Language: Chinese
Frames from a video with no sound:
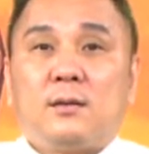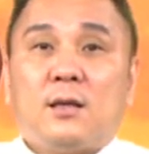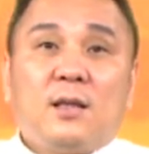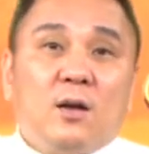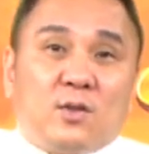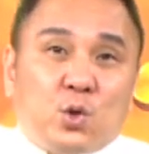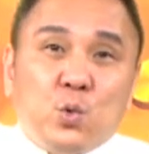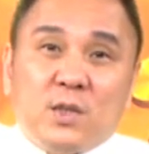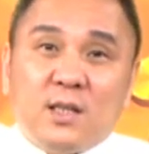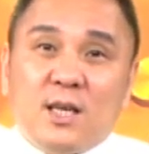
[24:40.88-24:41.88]
等到
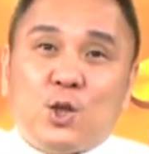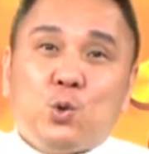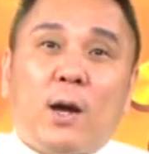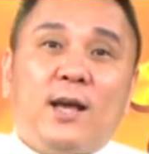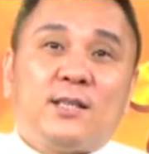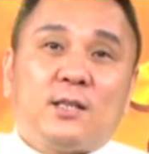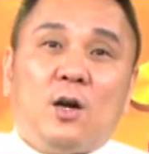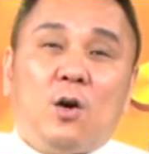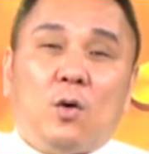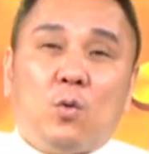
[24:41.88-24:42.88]
数字一出来的时
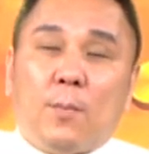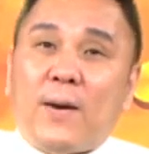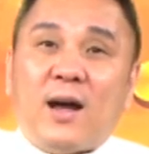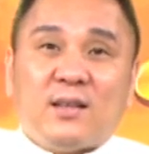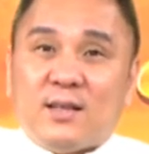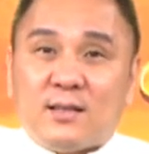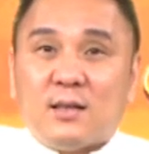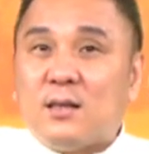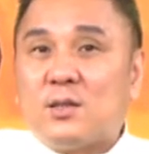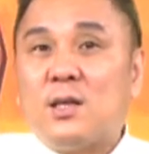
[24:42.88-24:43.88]
候，我怕你
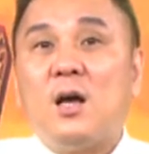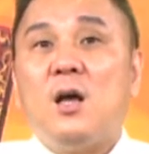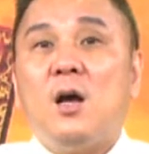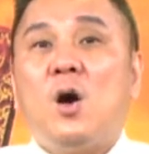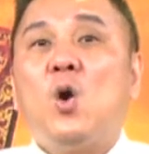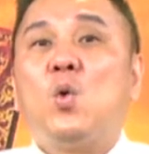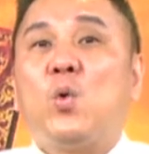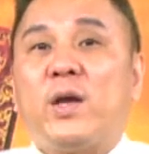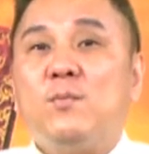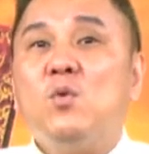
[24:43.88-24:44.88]
真的是后
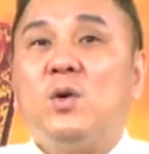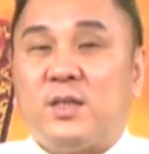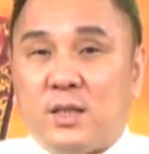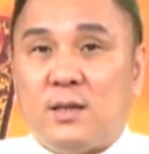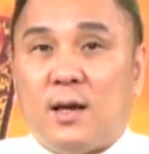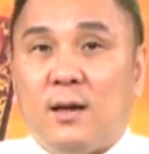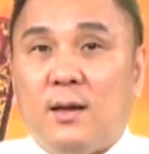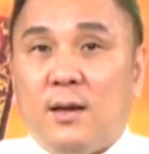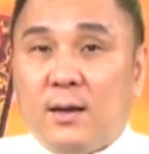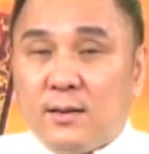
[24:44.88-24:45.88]
悔莫及啊！
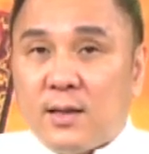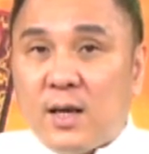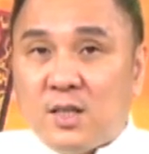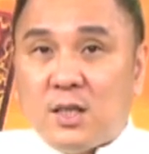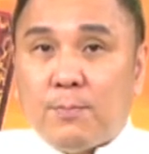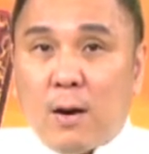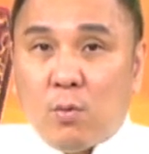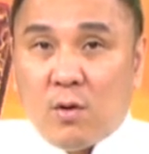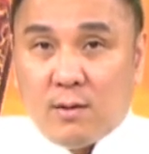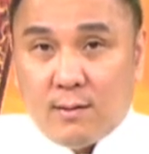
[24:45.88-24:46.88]
这一集
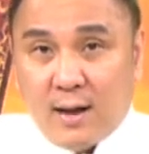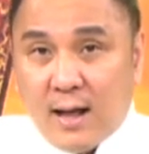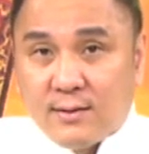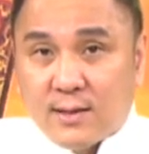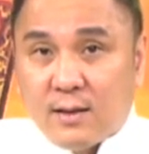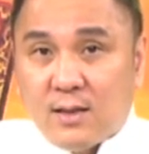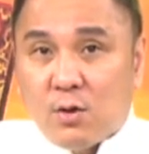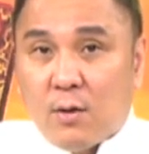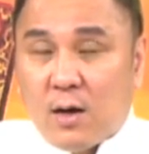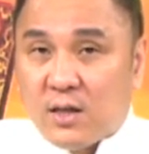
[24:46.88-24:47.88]
帮我按赞
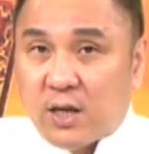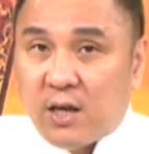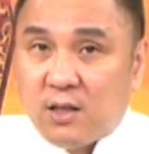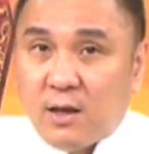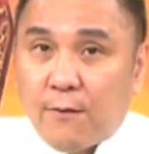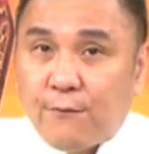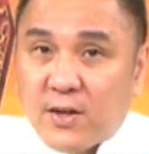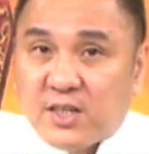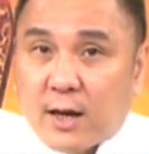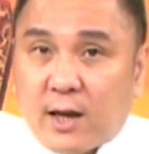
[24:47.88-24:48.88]
订阅，而且一定要
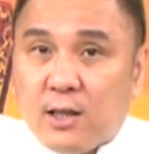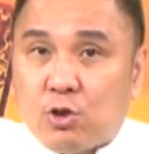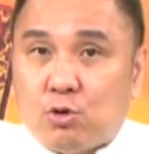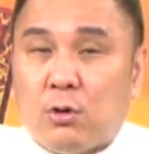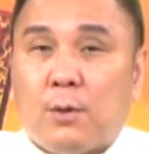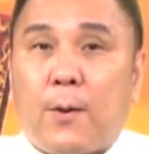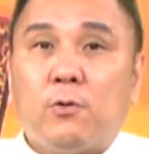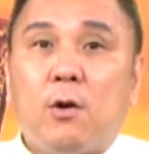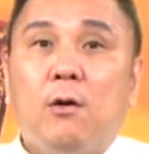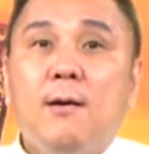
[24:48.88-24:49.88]
分享给你所有的
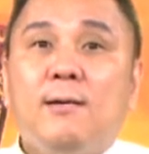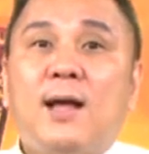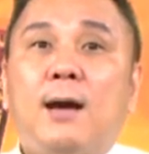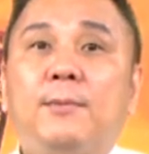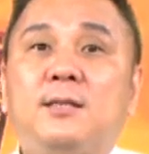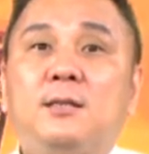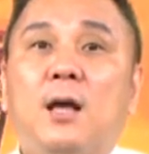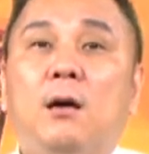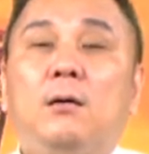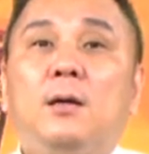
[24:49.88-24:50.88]
朋友，让他们知
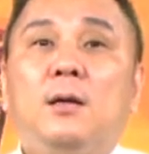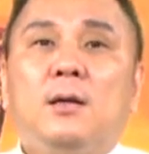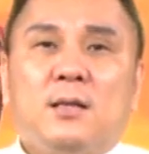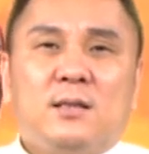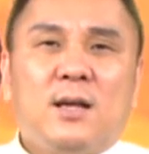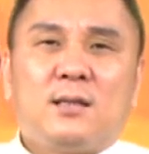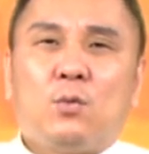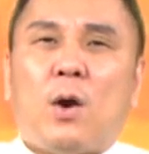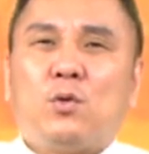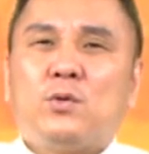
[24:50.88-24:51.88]
道，这样子
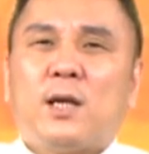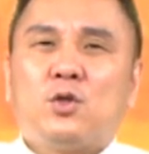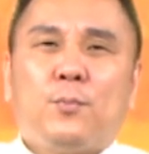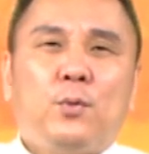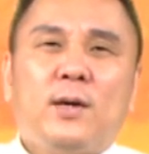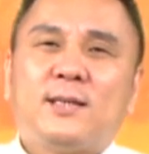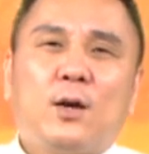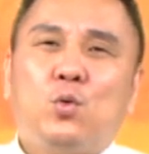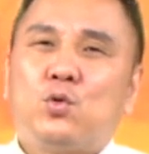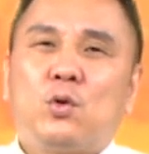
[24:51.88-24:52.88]
网络上就不会
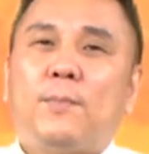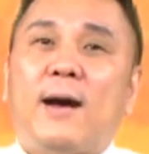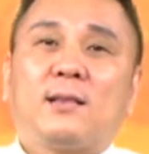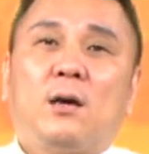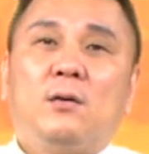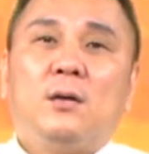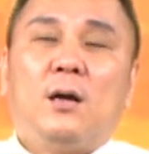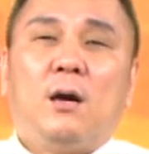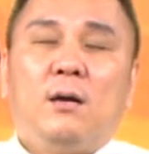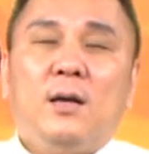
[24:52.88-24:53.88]
再胡说八道
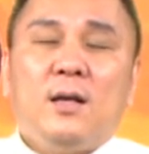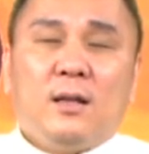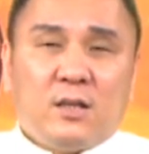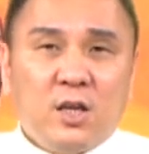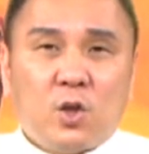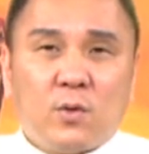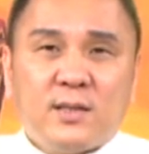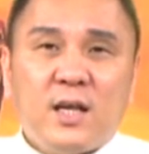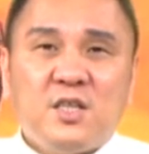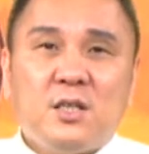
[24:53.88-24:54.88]
啊！听懂
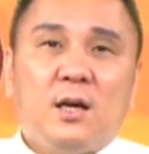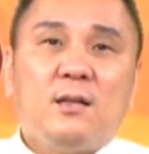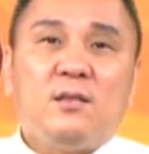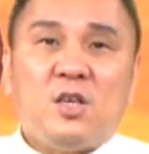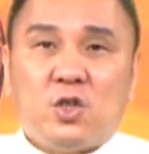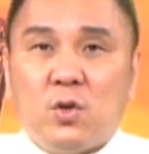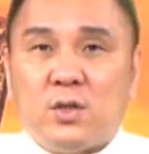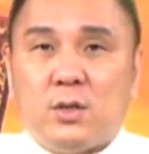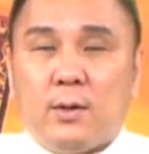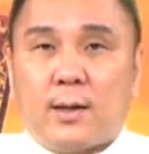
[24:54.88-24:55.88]
这一集的人，你就有
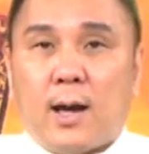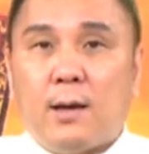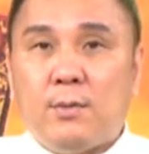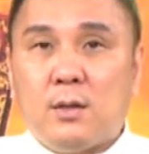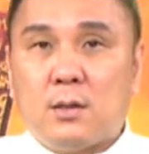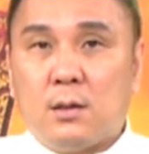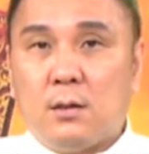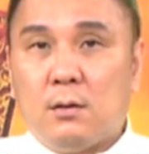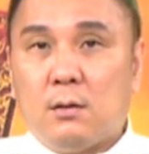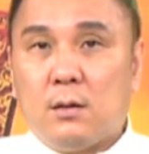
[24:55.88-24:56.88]
机会开名
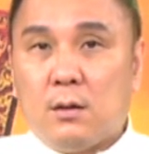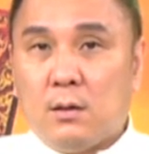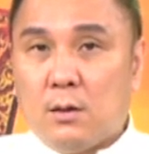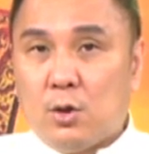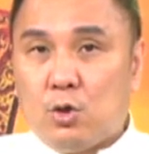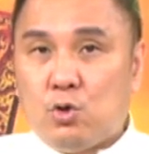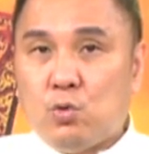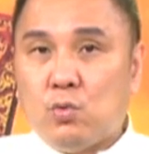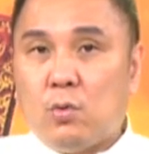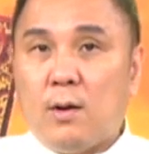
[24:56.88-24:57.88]
车
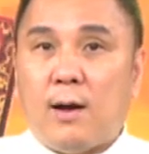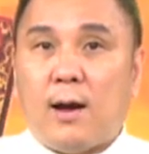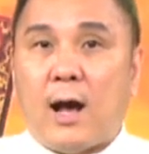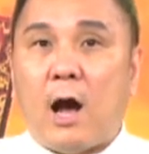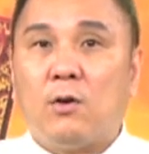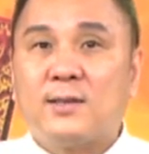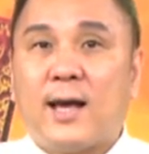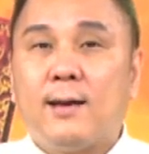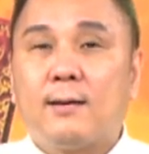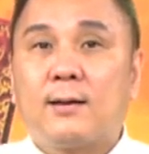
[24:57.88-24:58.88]
住。豪
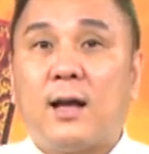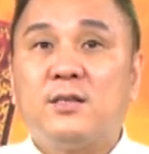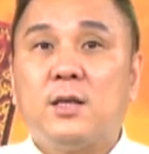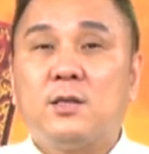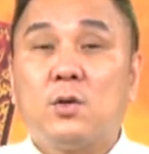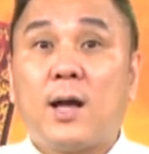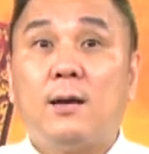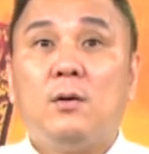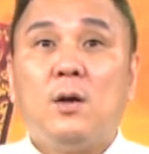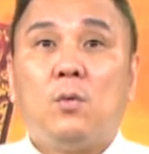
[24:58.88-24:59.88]
宅，感谢您收
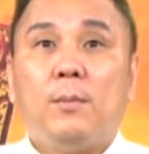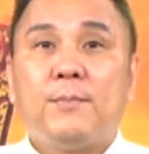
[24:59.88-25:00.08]
看，我